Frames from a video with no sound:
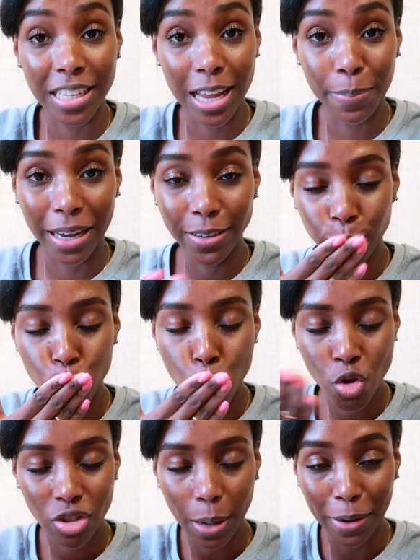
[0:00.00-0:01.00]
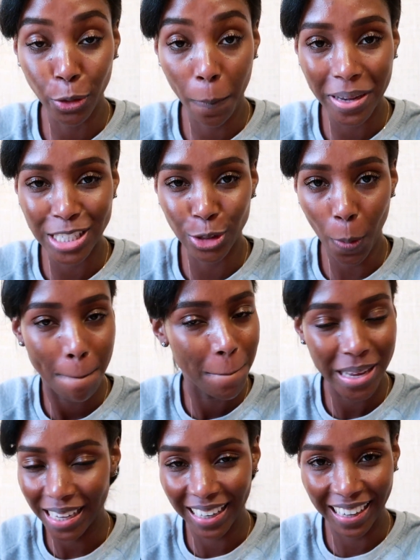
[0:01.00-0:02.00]
Así que May, te mando un besito
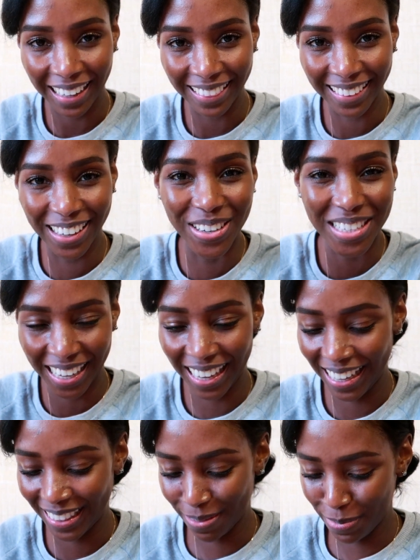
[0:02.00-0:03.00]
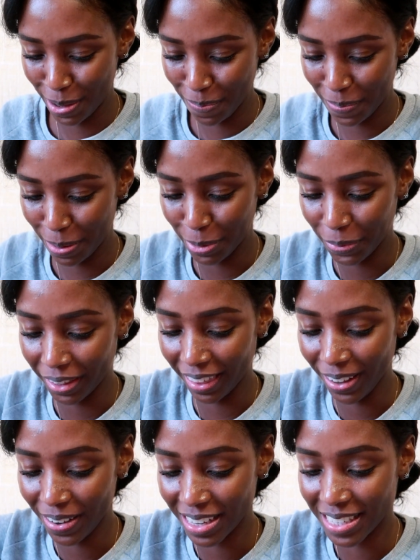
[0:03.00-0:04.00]
bien grande. Yo sé que ella también ve mis
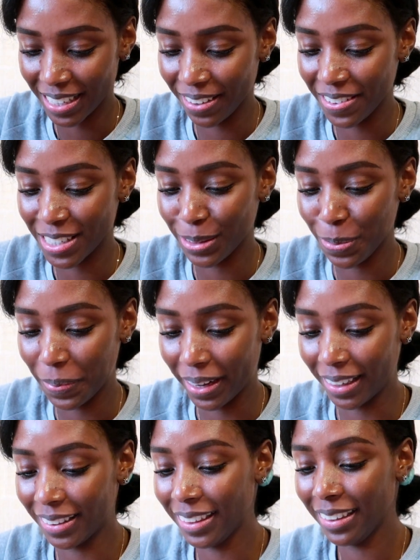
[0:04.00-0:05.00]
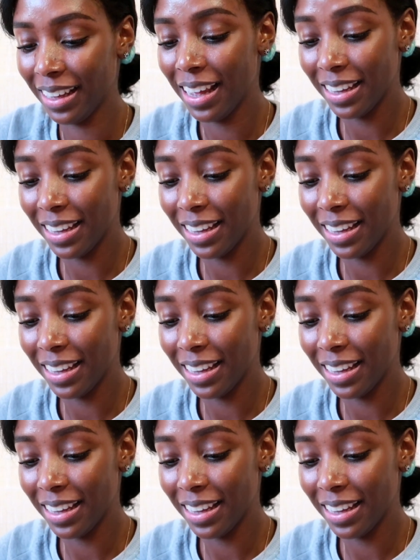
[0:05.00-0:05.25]
videos, así que besitos para ti.